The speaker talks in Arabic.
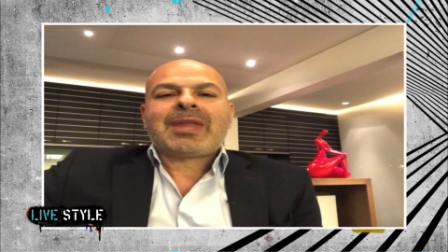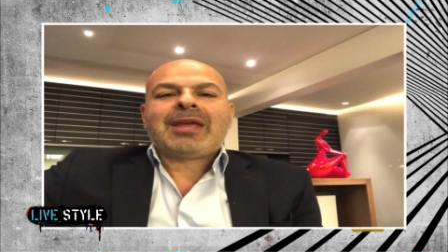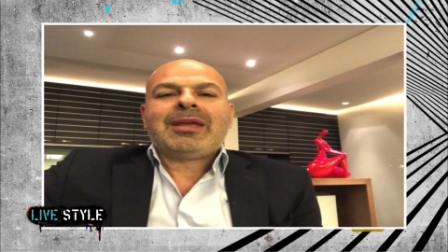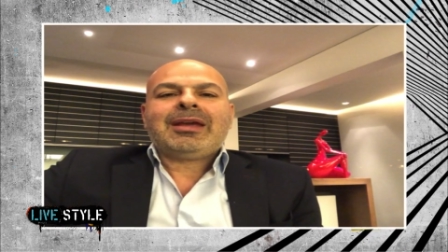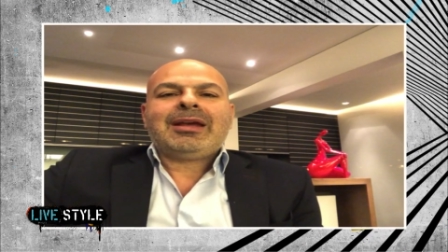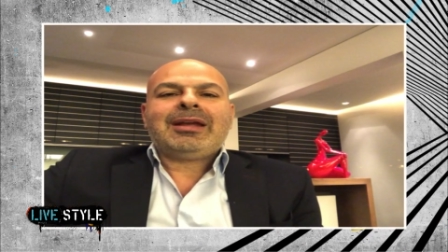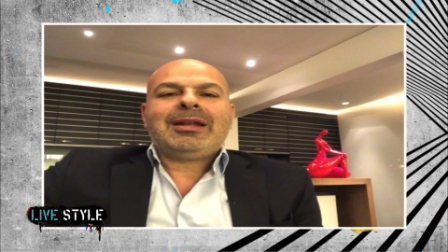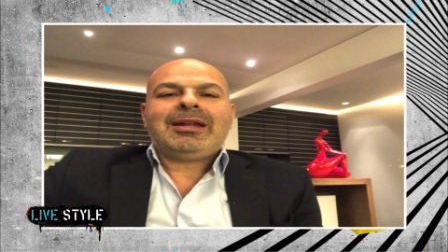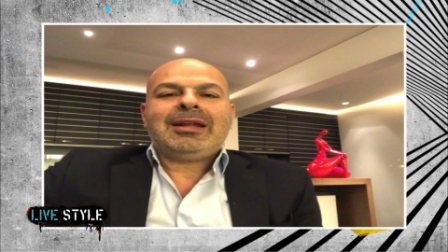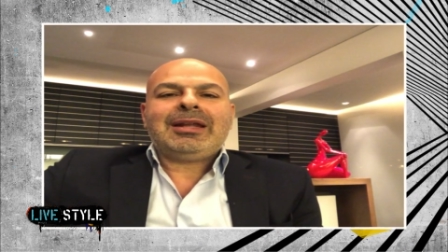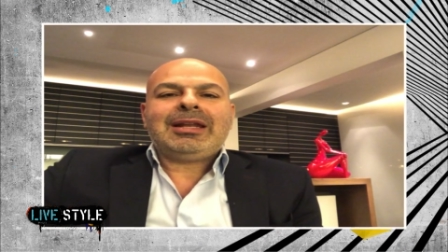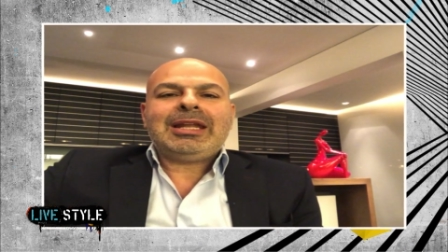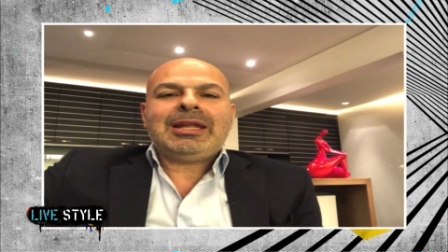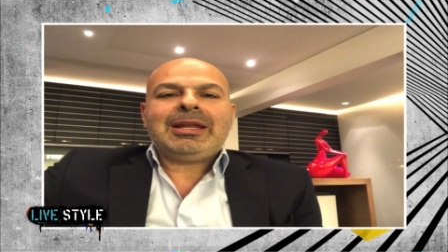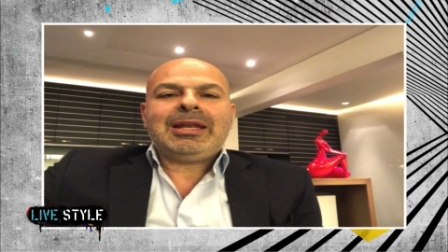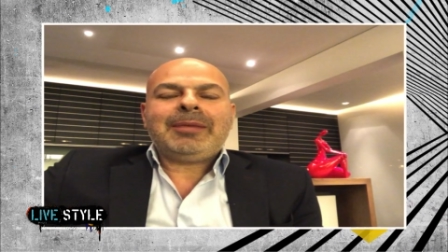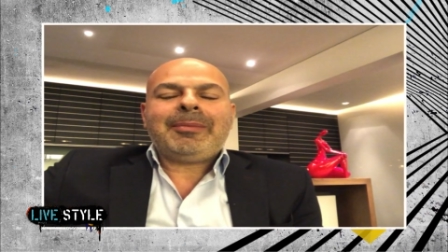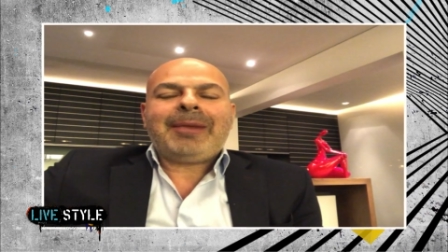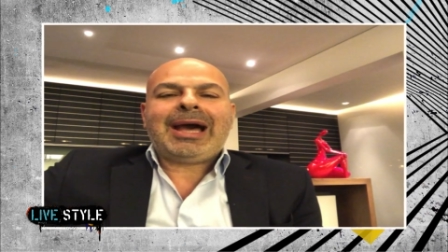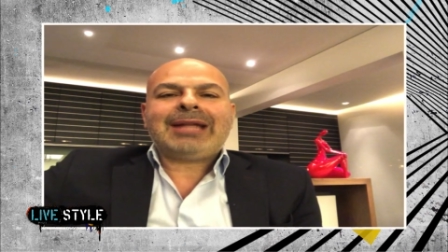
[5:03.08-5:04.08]
اللي
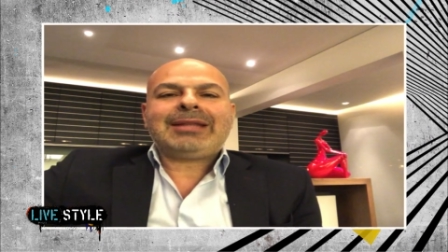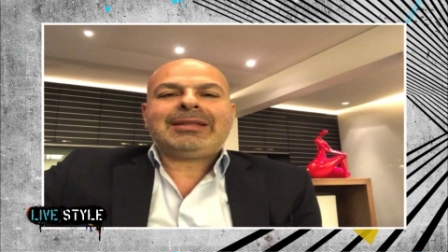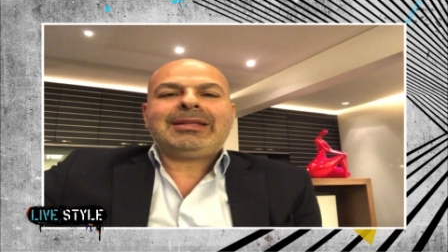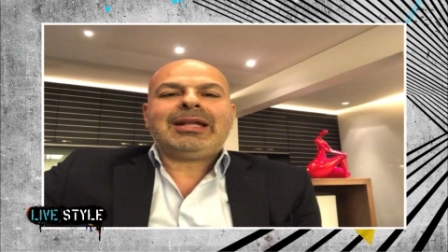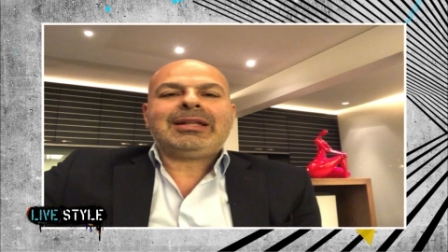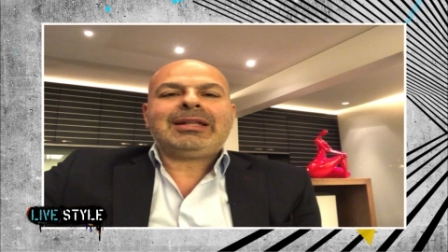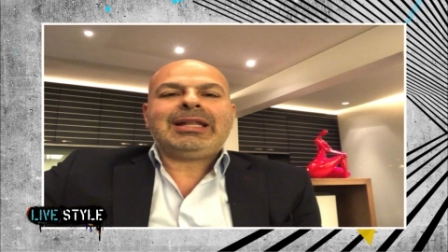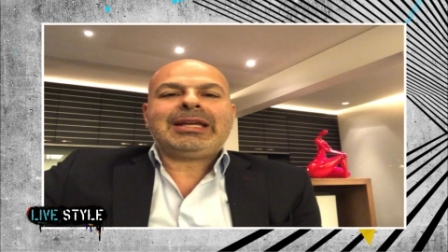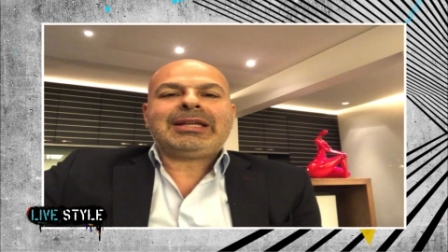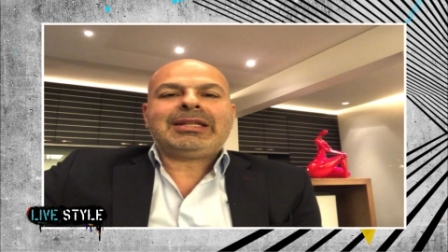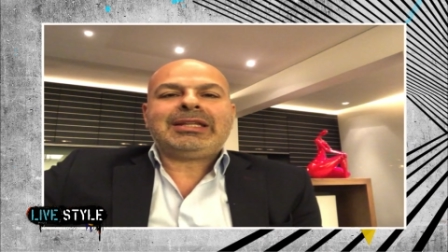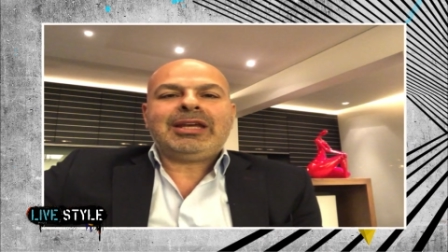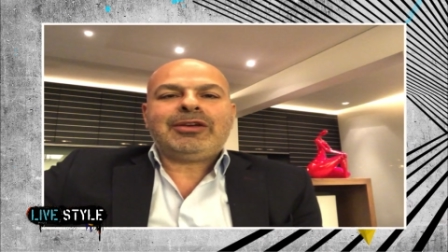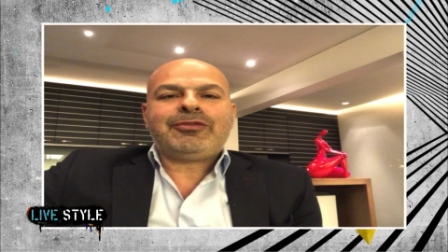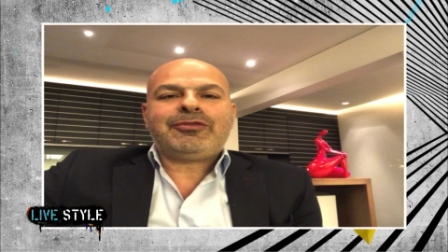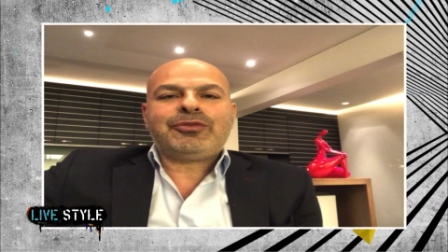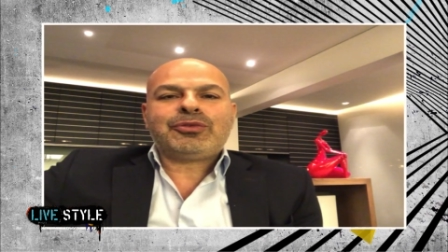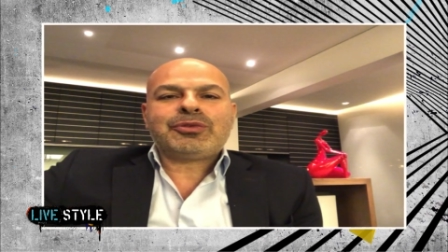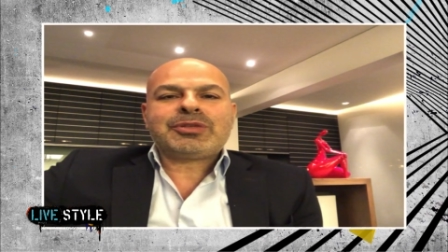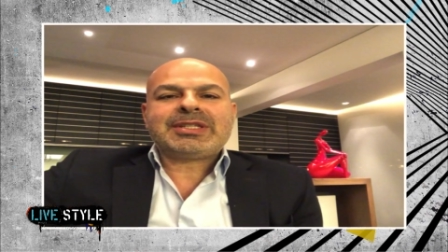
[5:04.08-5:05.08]
محدد
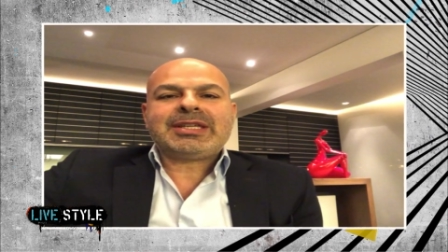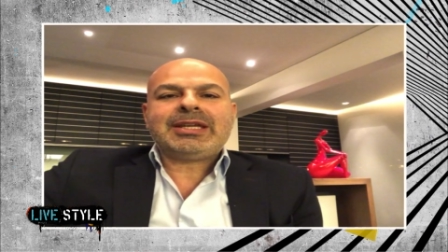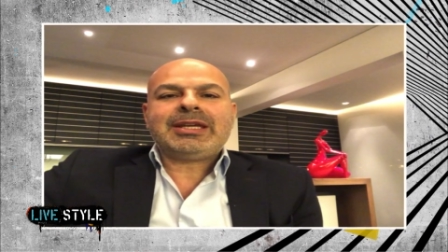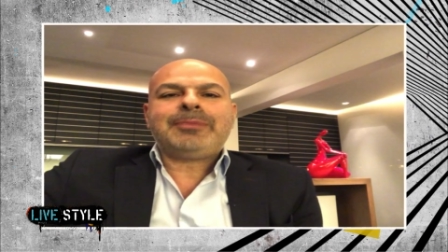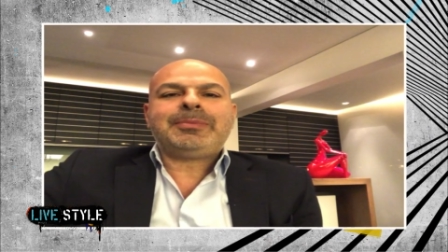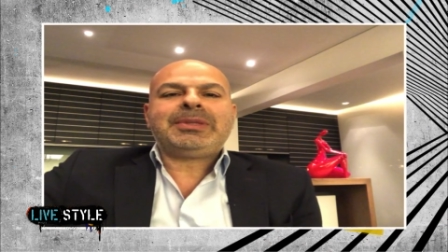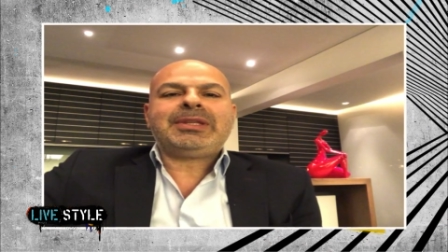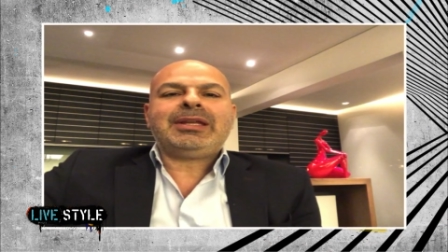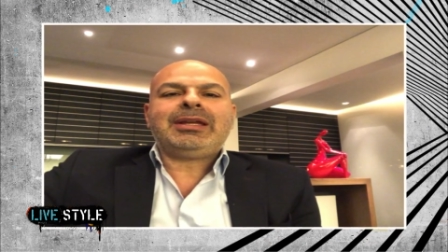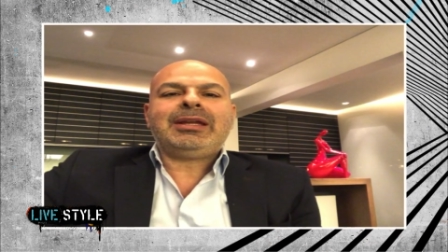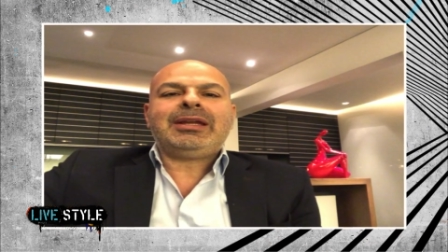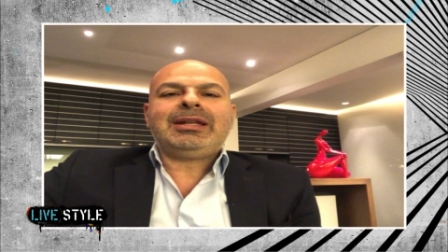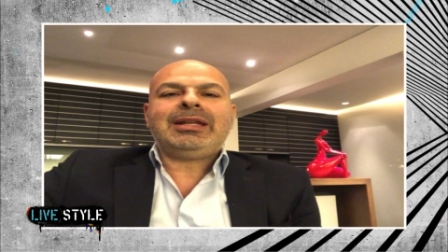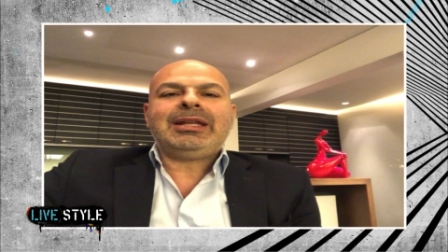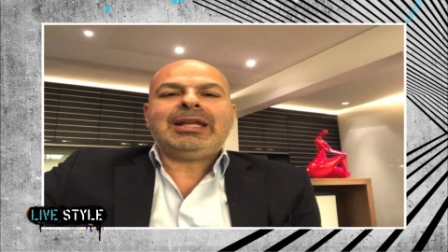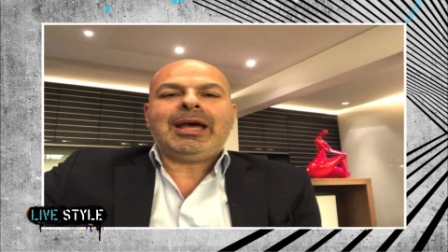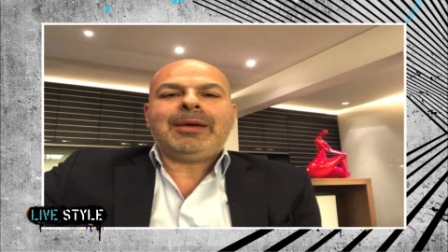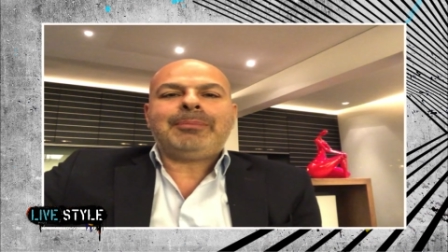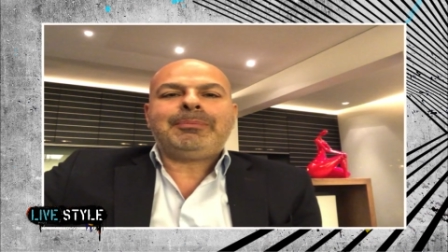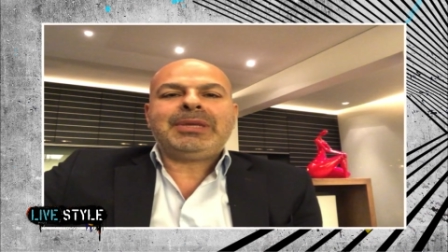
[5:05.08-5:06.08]
لكتافه ثابته اللي
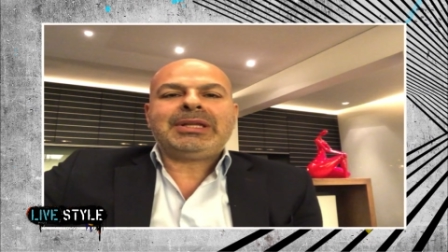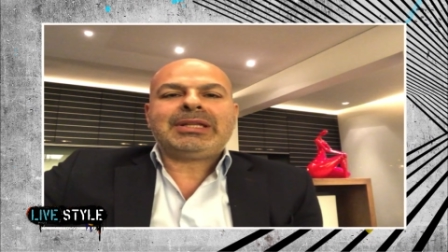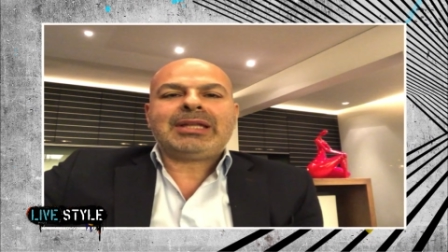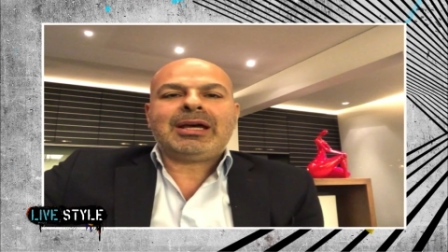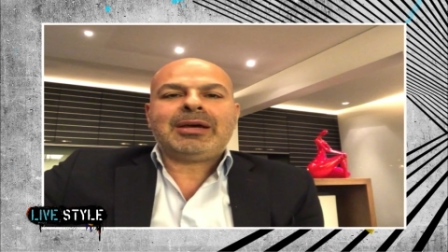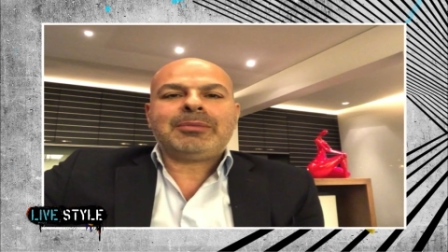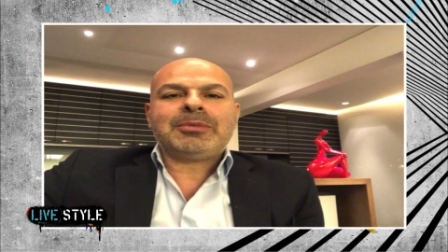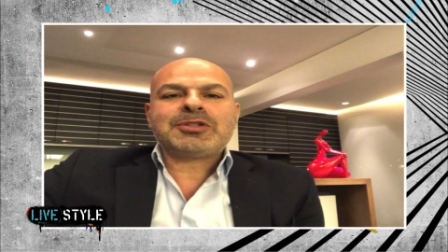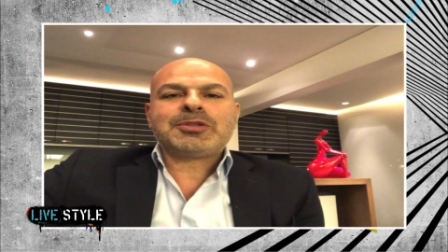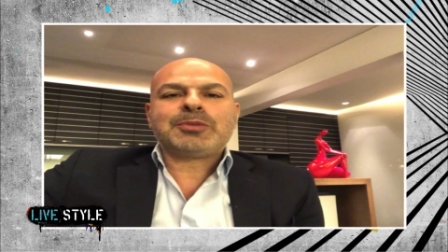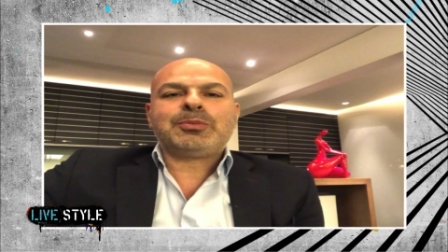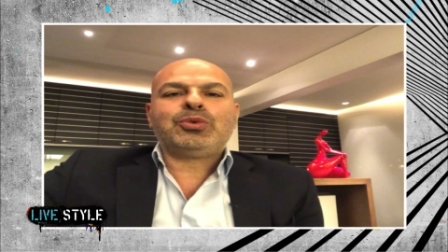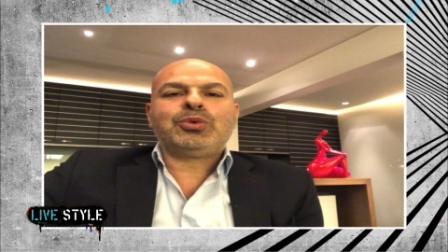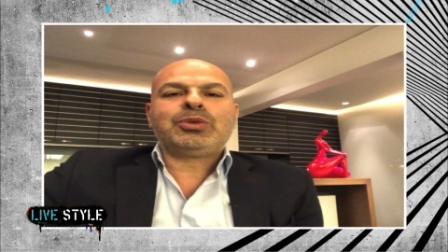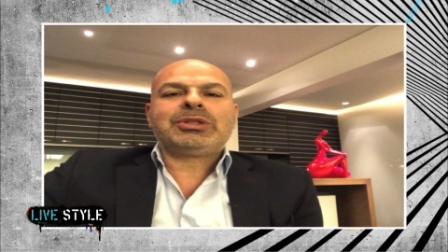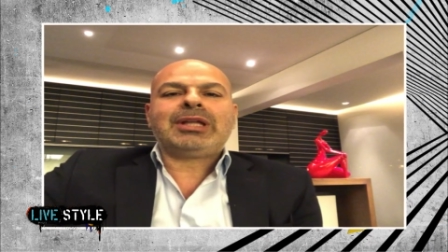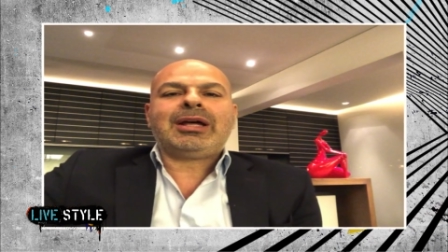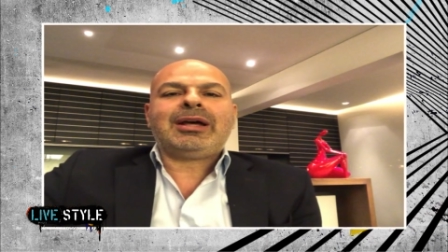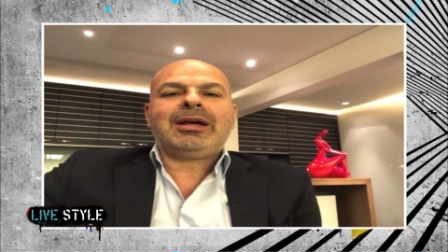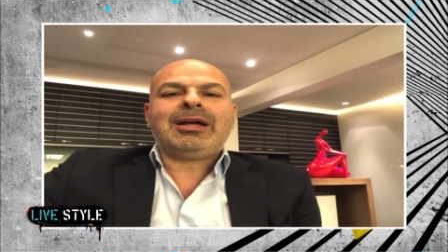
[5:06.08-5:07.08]
قبتها
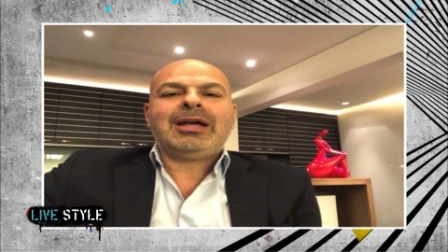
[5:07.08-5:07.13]
مضبوطه